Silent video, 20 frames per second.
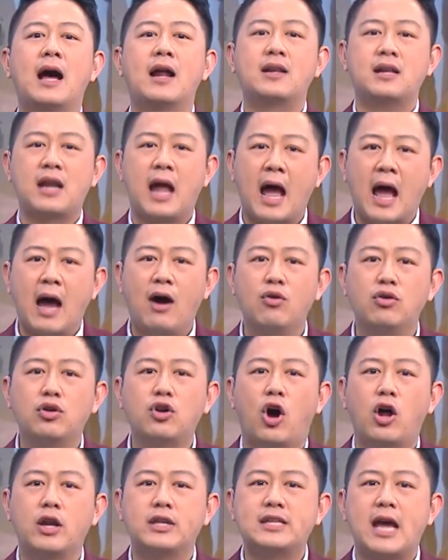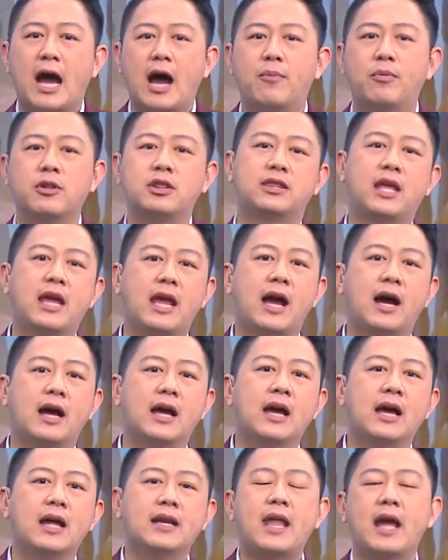งร้าว นอนยาวบนเตียง
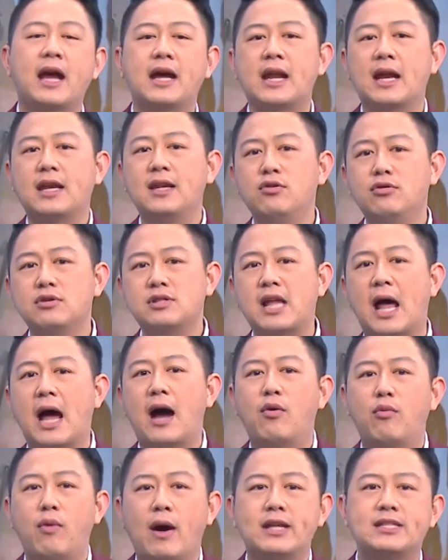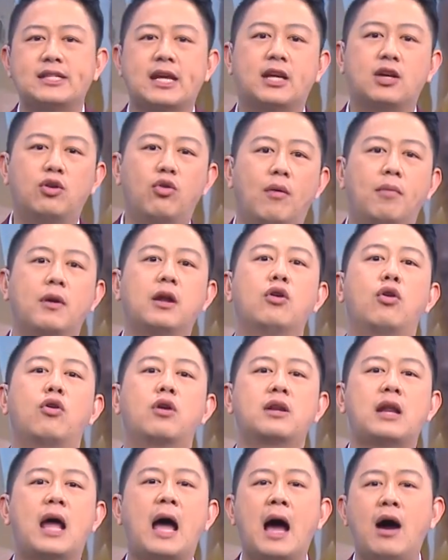ในขณะที่ลูกสาว วัยเจ็ดขวบกระโหลก
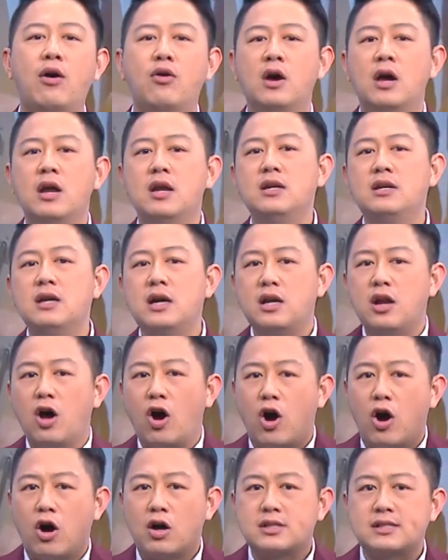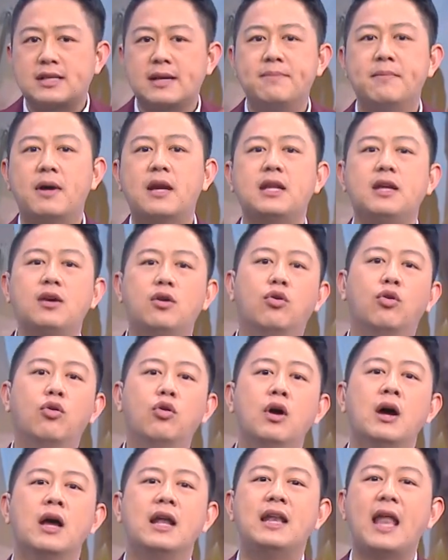ร้าว เลือดออกซึมมาที่หู
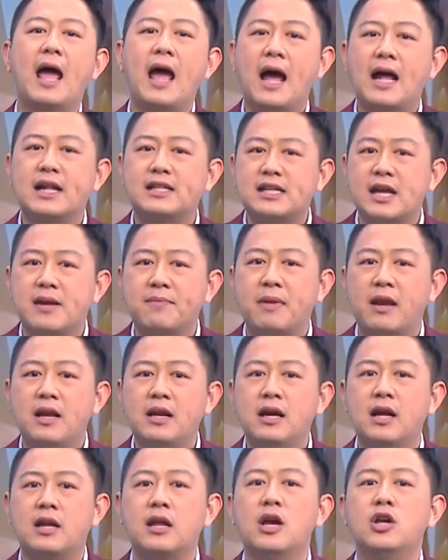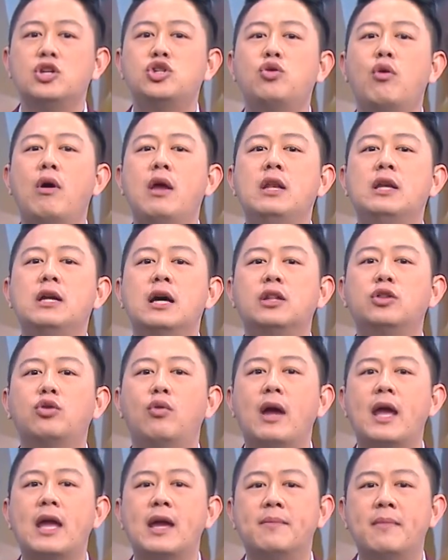และอาเจียนเป็นเลือดช่วยเหลือตั
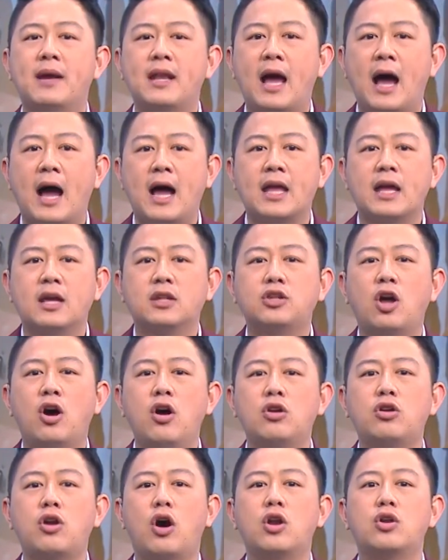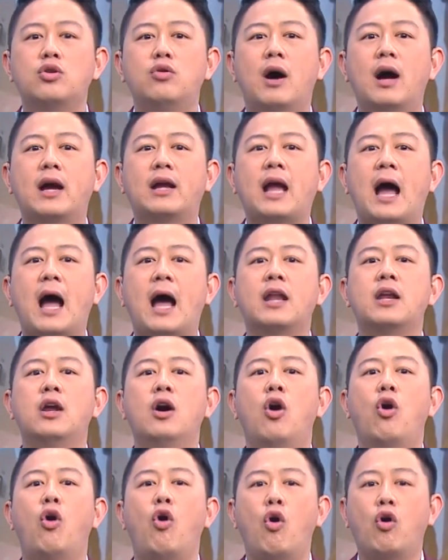วเองไม่ได้ ต้องรอดูอาการ
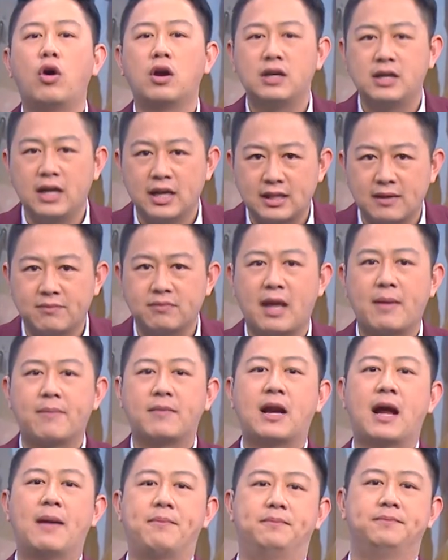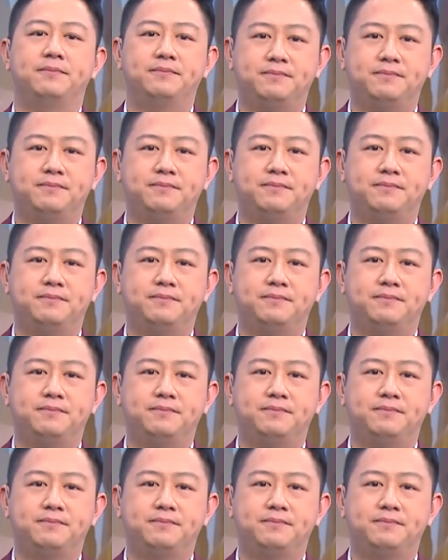6 เดือนเต็มๆครับ